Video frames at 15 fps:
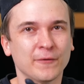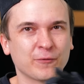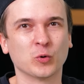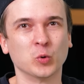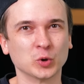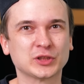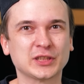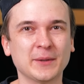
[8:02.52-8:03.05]

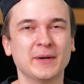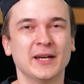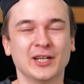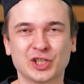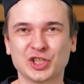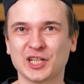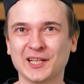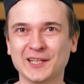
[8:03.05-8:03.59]
вкусам
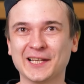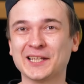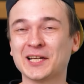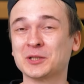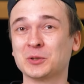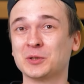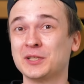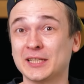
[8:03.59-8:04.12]
шоколада,
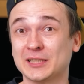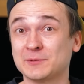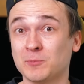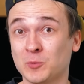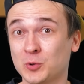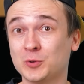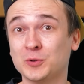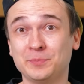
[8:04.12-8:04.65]
который я
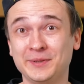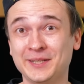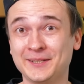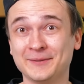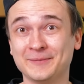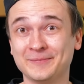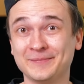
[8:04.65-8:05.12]
смог купить.